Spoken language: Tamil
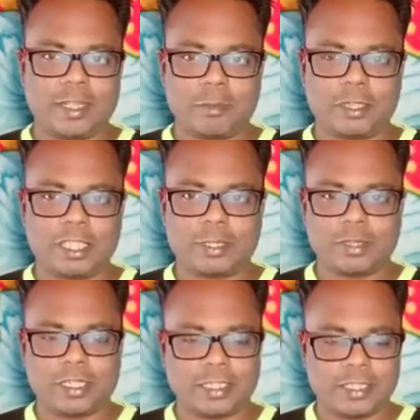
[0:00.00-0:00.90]
நான் போட்டிருந்த
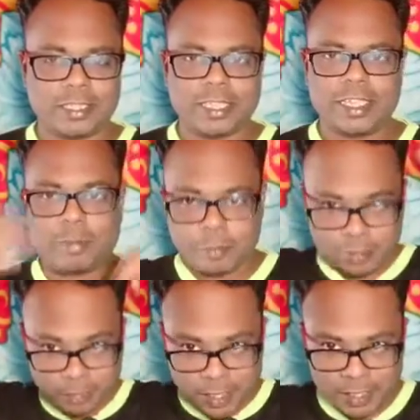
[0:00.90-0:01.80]
ஸ்வெட்டர் ஜெர்கின்லாம்
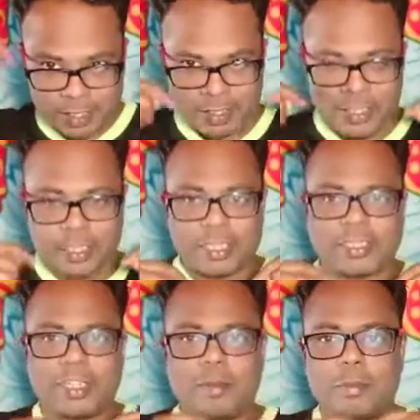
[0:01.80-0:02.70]
போட்டு மேலே
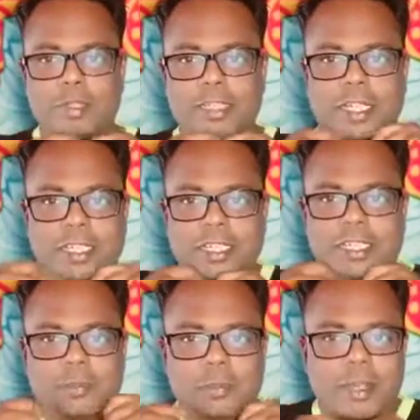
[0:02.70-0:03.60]
இதெல்லாம் போட்டு கட்டிட்டு
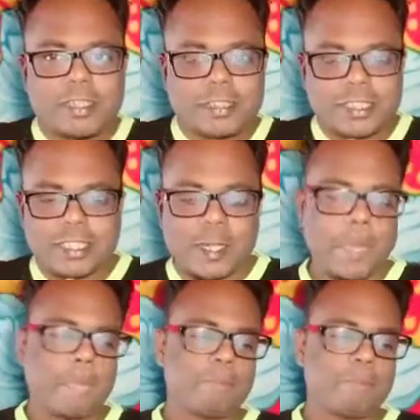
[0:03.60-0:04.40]
இப்படி உட்காந்துட்டுருக்கிறேன்